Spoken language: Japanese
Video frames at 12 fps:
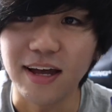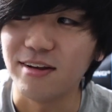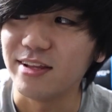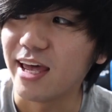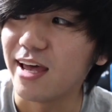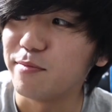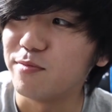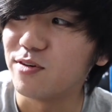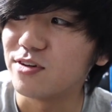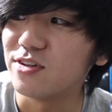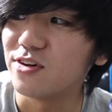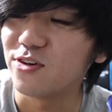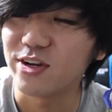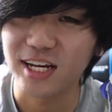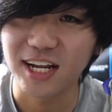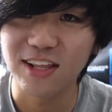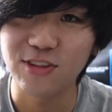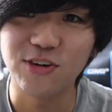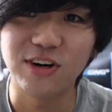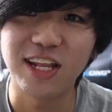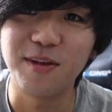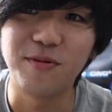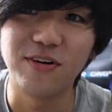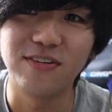のね、僕のこれからの動画
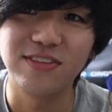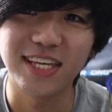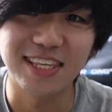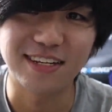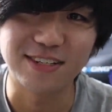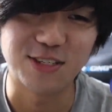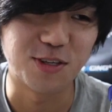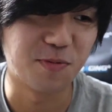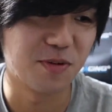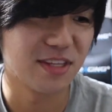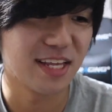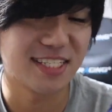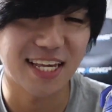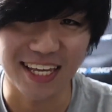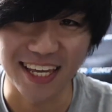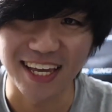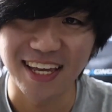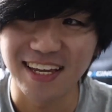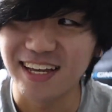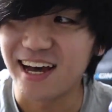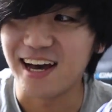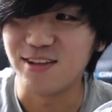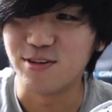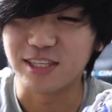でも出てくると思うんで、ぜひ、
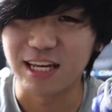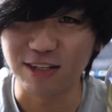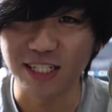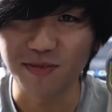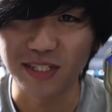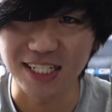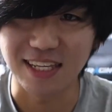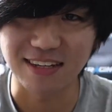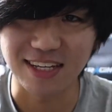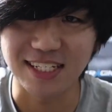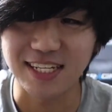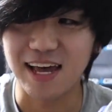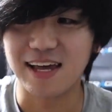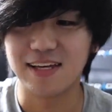あの、お楽しみにしててください。